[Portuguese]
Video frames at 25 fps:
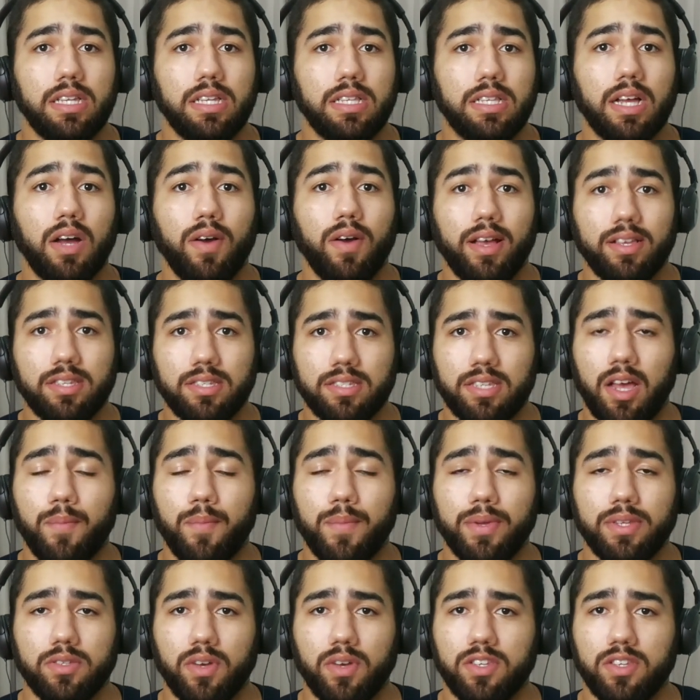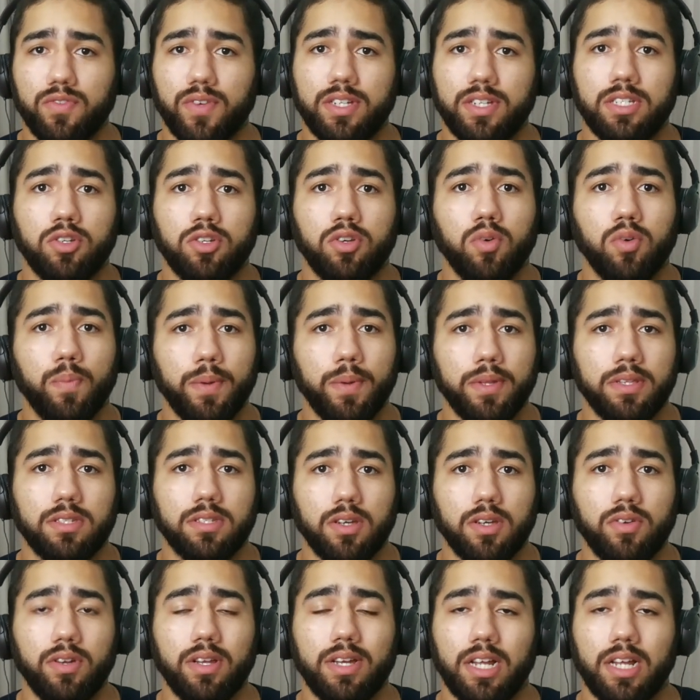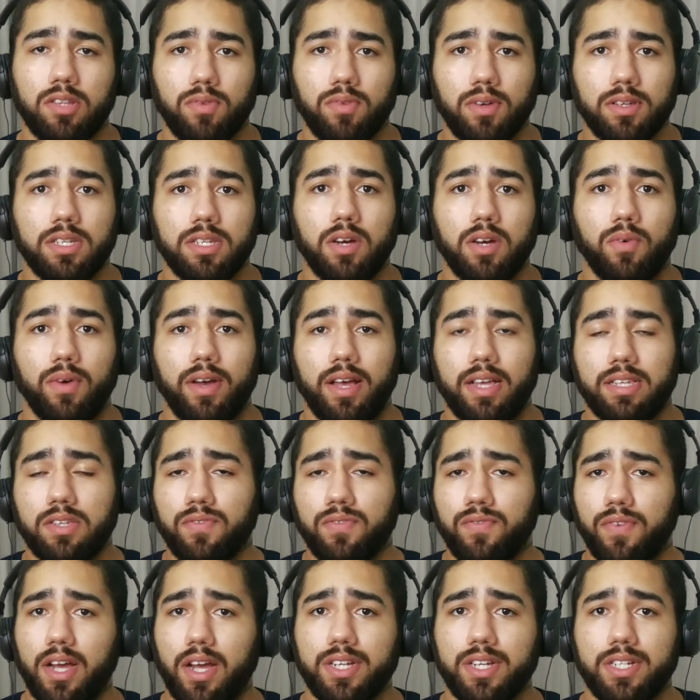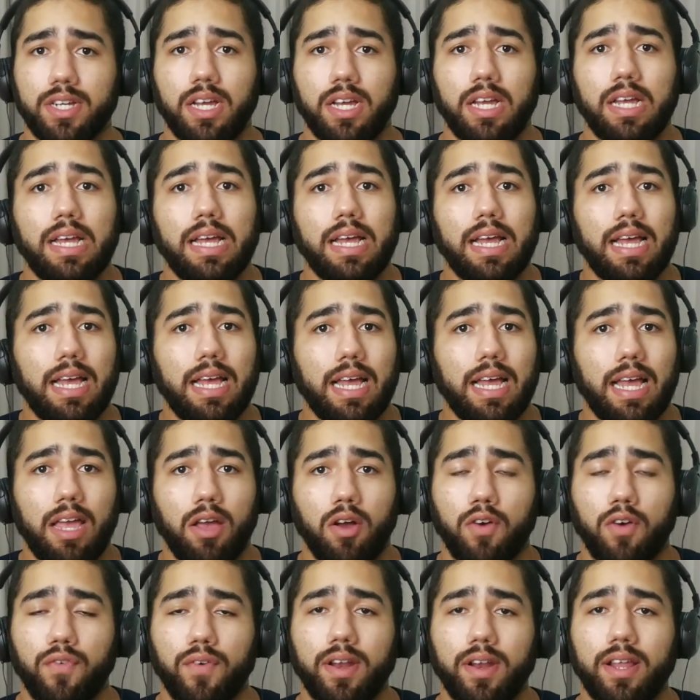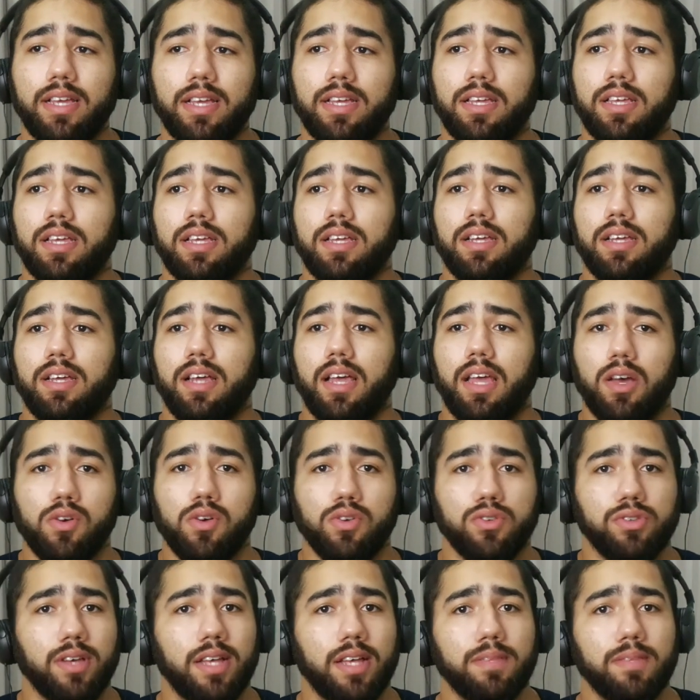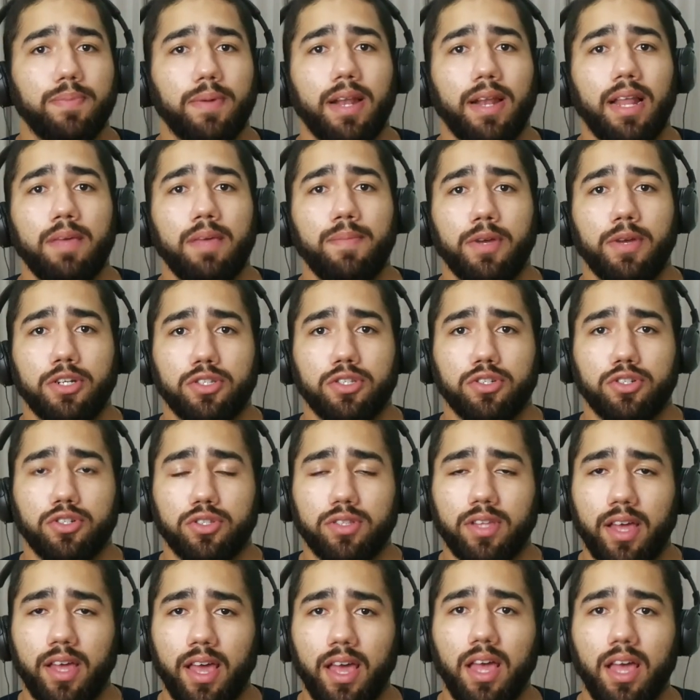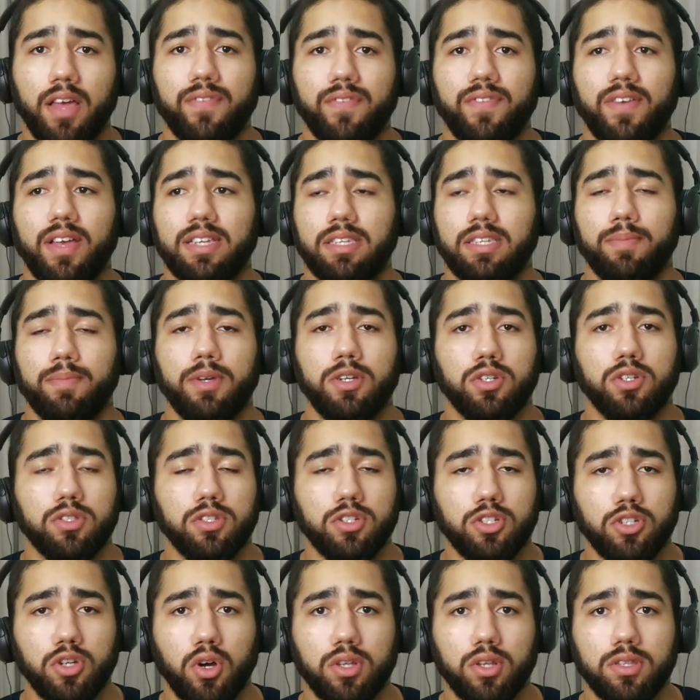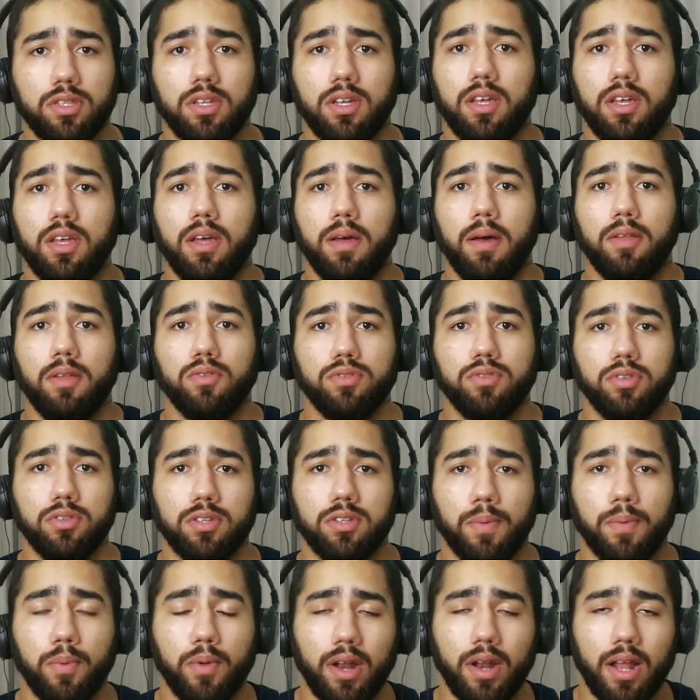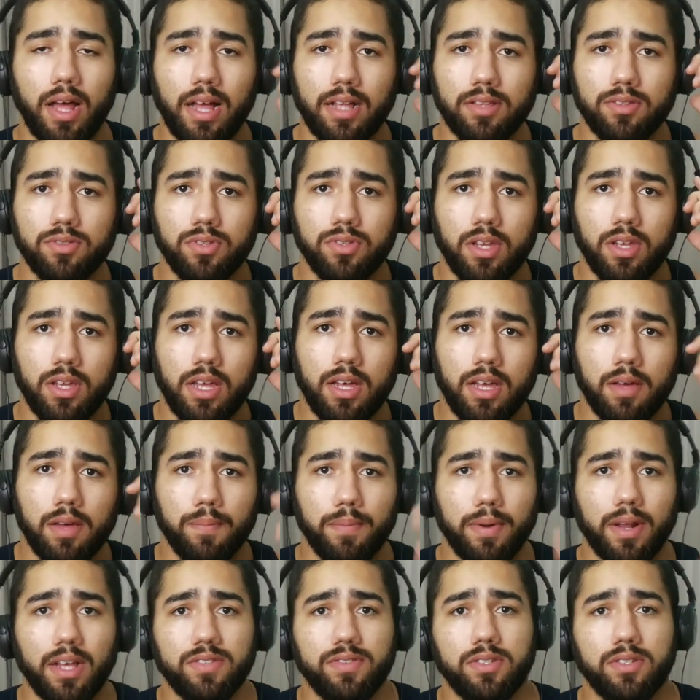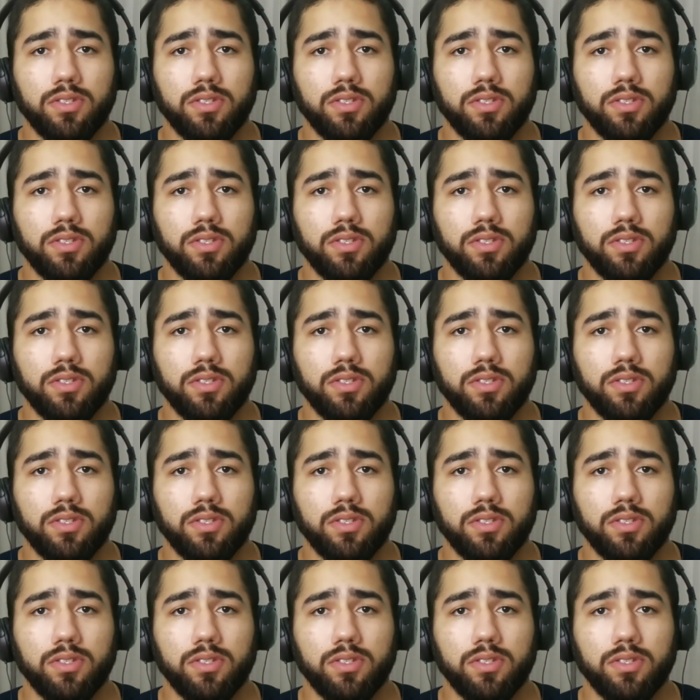Então, essas realmente são as faixas de competição de graduação. Essa faixa, igual eu falei, é usada pela IBJJF e é a CBJJ nos seus campeonatos, para